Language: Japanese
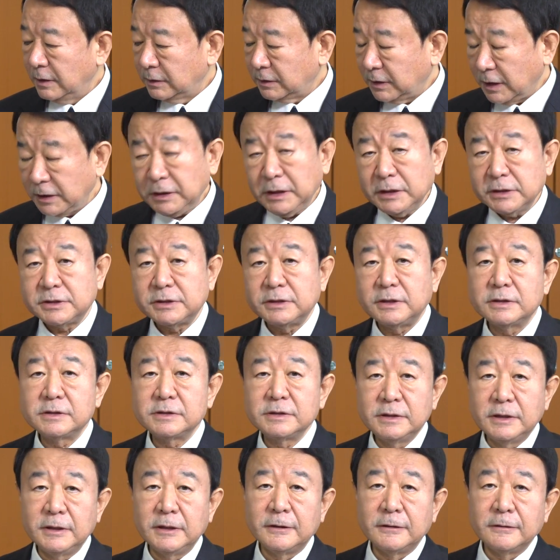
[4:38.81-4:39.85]
ただしで
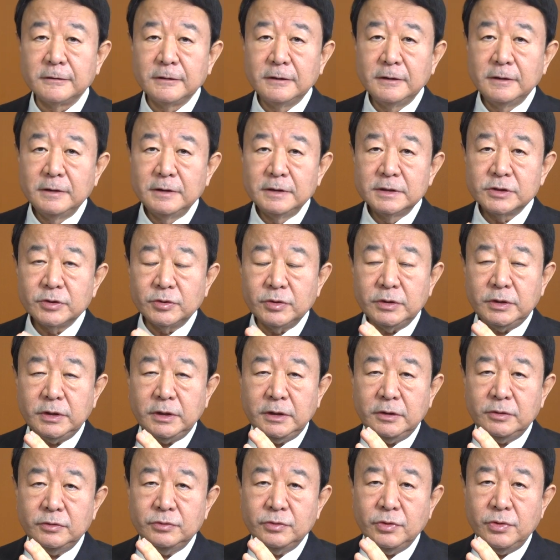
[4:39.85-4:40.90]
すねそれ
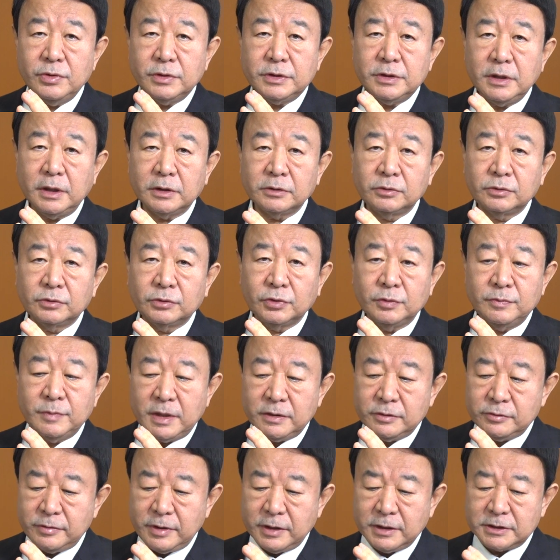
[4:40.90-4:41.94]
で動きが止
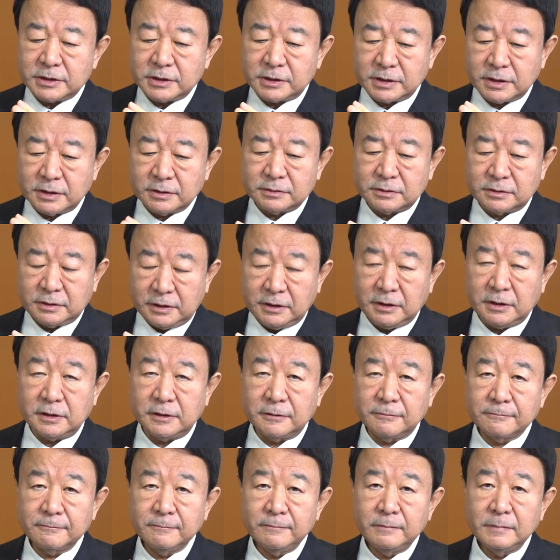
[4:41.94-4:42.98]
まるわけじゃなく
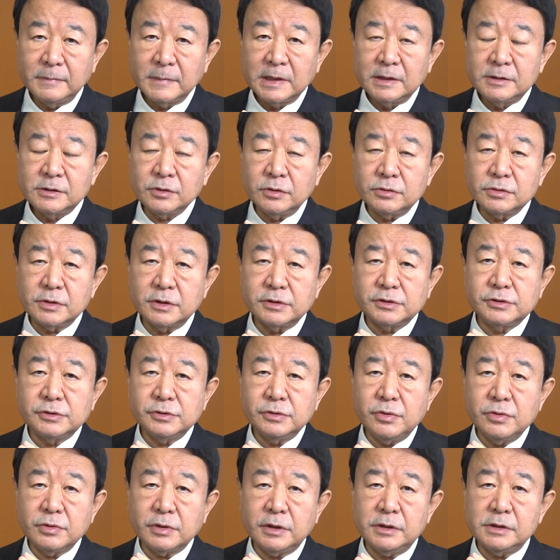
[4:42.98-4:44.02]
て一つは中
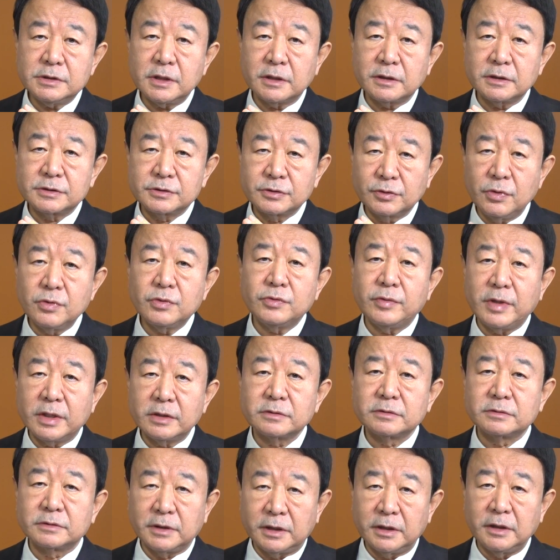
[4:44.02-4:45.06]
国経済がすごく
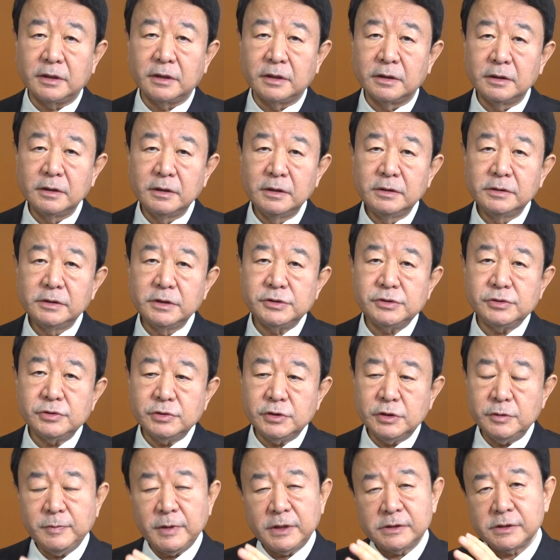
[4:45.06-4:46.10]
悪くてで習
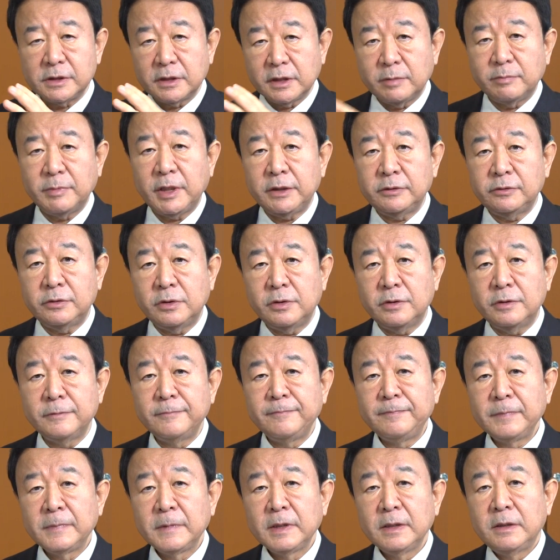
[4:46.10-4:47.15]
近平さんが前の
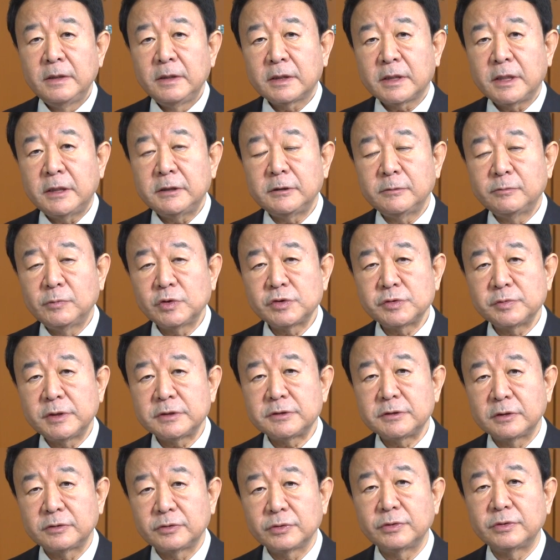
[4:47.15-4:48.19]
回で申しま
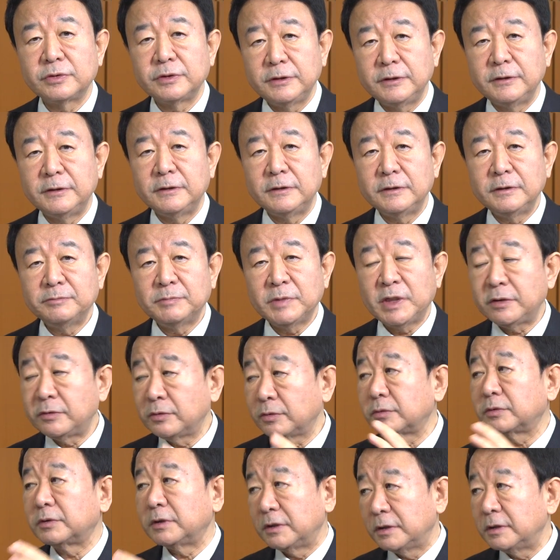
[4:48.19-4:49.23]
した通り前
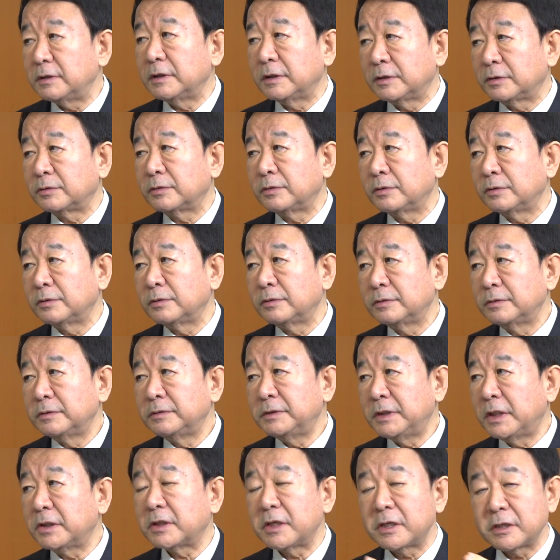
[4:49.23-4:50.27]
のってあの
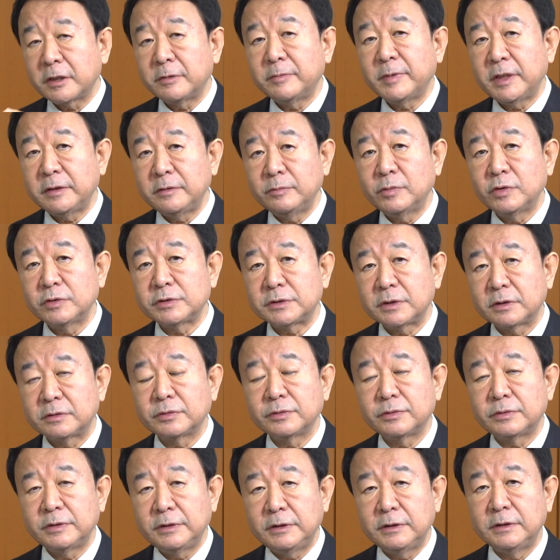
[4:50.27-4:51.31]
何回か前に申した
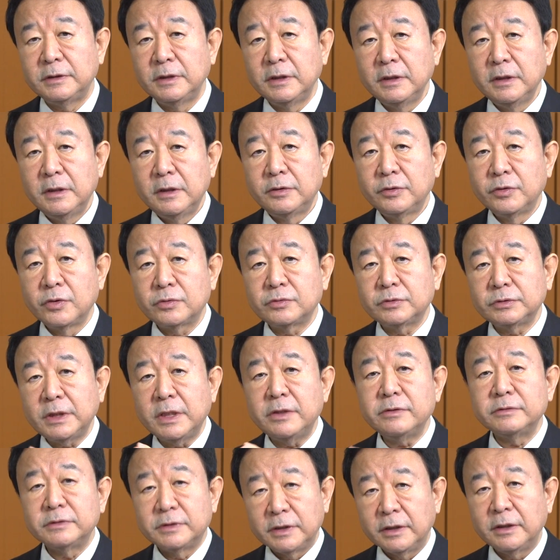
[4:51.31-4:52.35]
通り
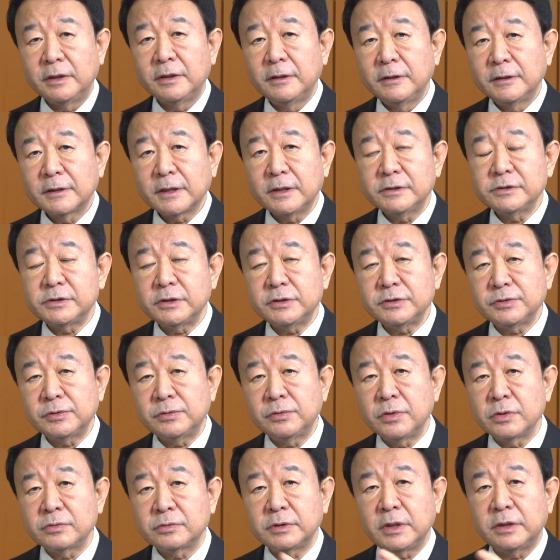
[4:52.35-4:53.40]
ロックダウンで感染症
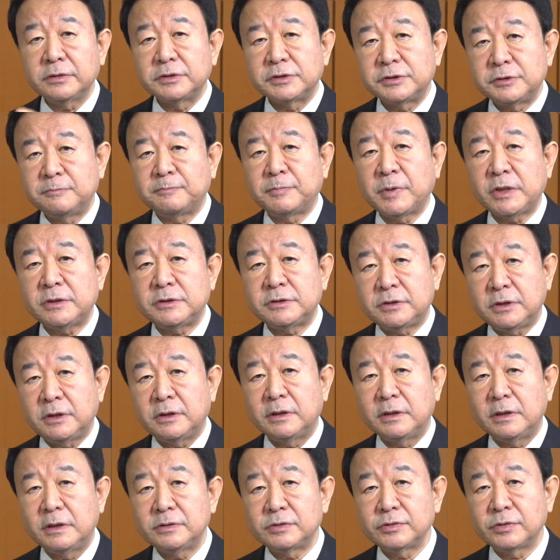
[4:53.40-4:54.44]
のロックダウンで失敗し
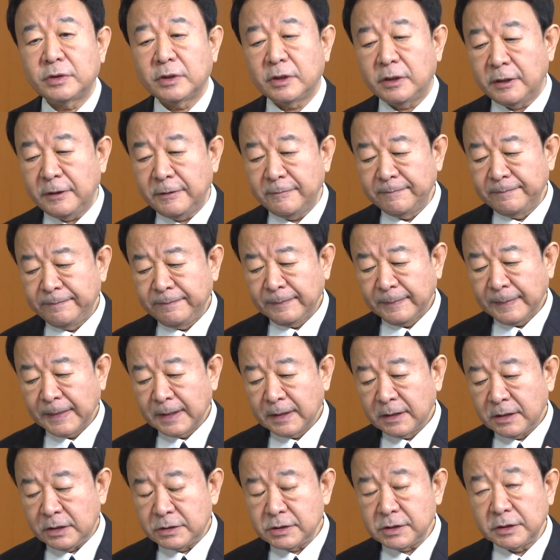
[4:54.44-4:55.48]
てそれが
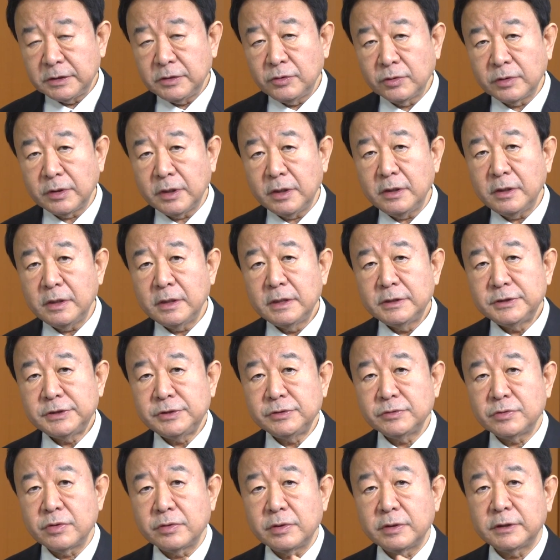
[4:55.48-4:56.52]
経済に余計
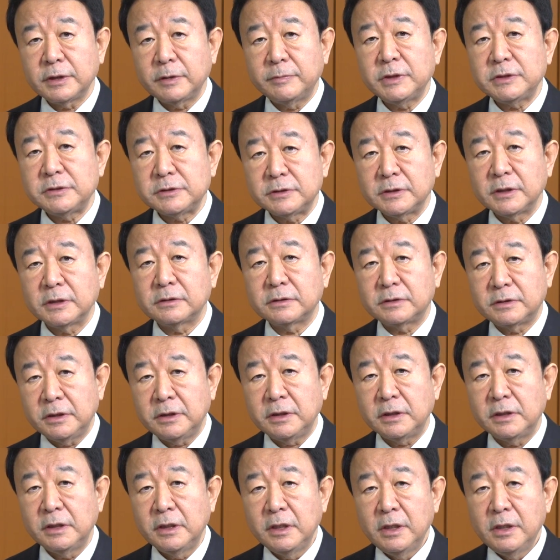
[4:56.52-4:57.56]
深刻なダメージになって、
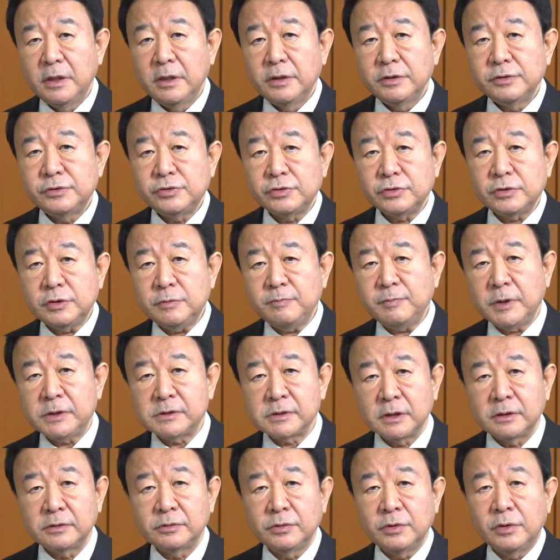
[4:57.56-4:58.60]
はい、習近平
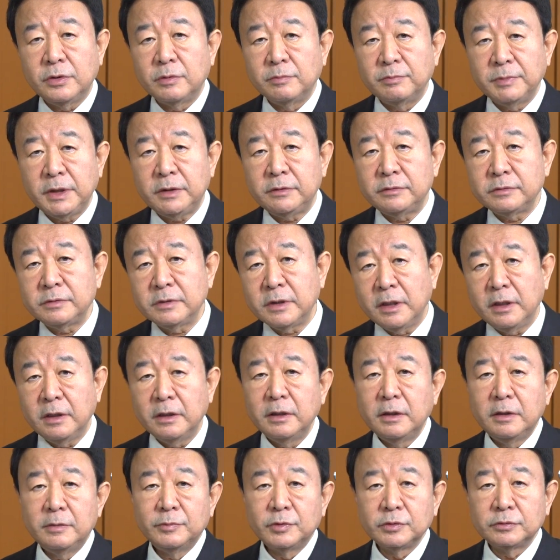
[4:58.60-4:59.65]
さんの命運が
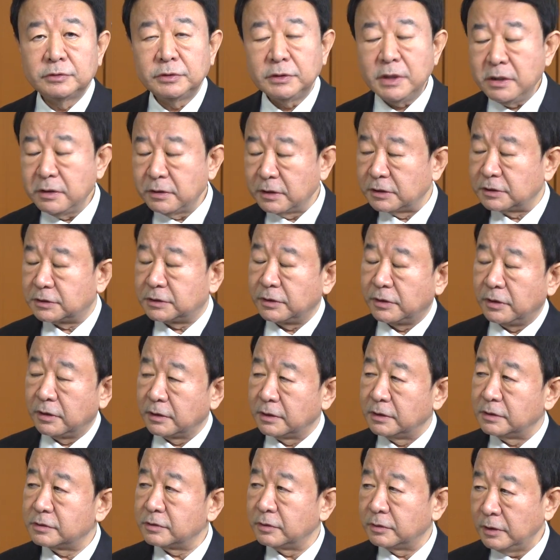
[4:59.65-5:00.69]
もうグラグラしてるわ
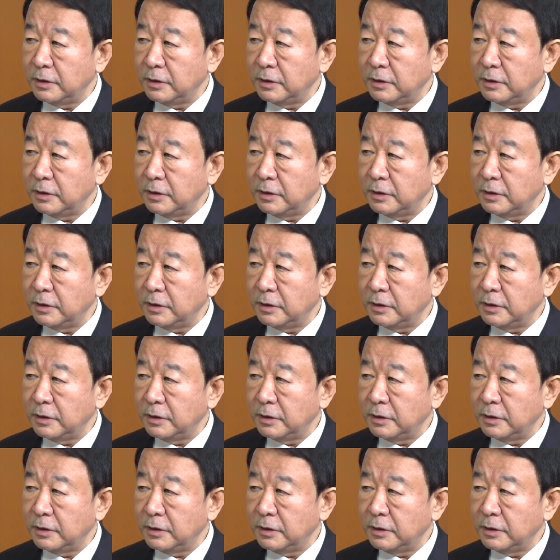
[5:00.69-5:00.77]
けですよ